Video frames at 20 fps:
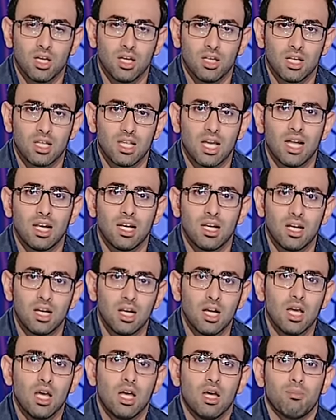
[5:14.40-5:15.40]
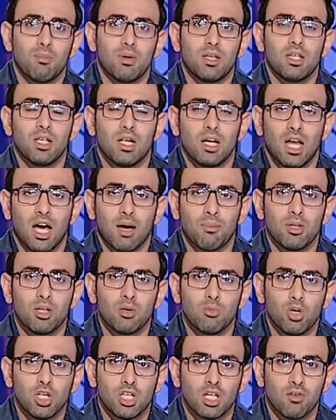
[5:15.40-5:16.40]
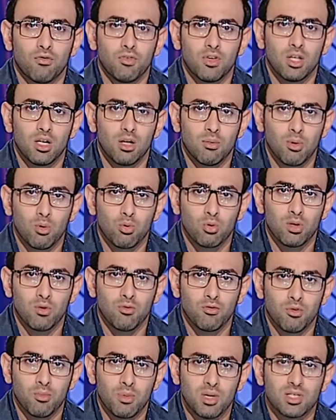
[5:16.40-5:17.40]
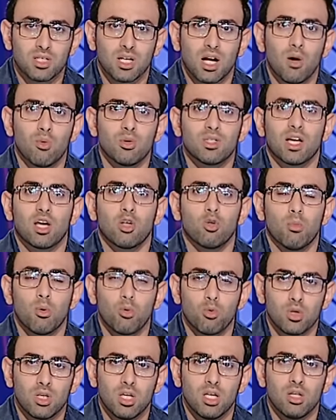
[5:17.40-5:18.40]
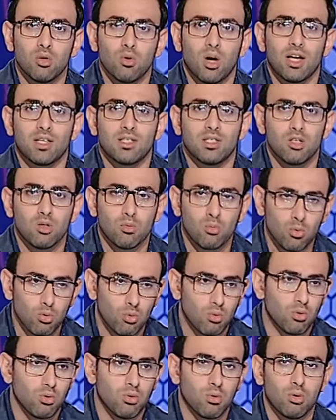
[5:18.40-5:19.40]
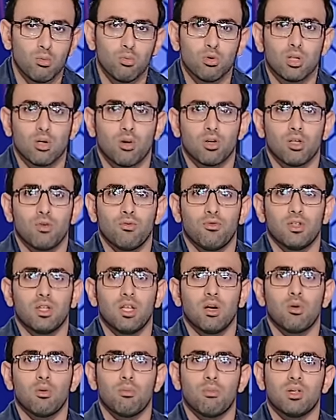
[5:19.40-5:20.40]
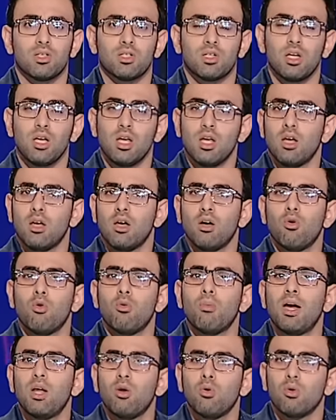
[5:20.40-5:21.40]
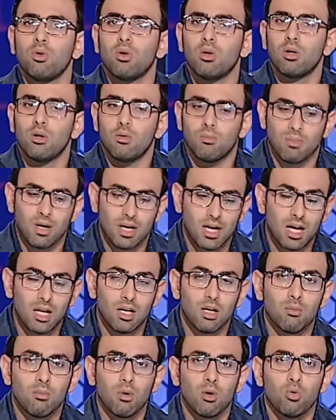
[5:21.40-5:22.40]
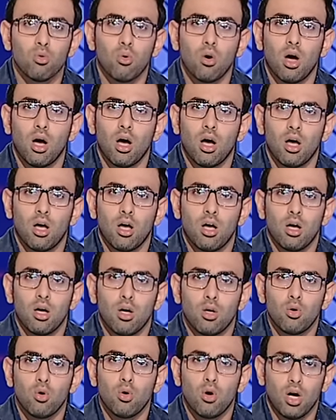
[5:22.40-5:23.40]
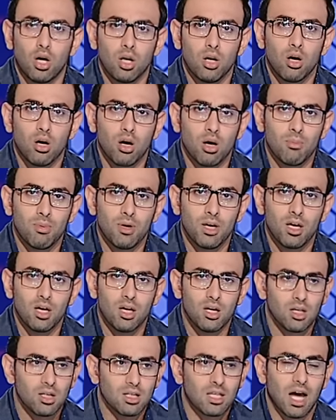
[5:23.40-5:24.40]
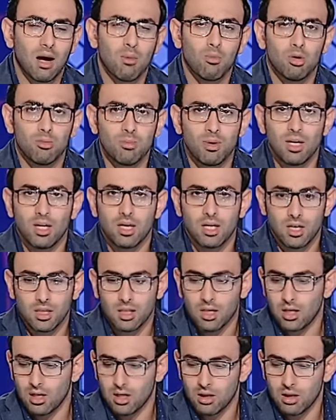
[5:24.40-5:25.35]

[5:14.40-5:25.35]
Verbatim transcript: احنا نقلل من اللاعبين المحترفين اللي موجودين في مصر او اذا كانوا موجودين وعايزين يبقوا متواجدين في الدوري المصري وماله ما نخلي الموضوع له علاقه بالتعامل بالجنيه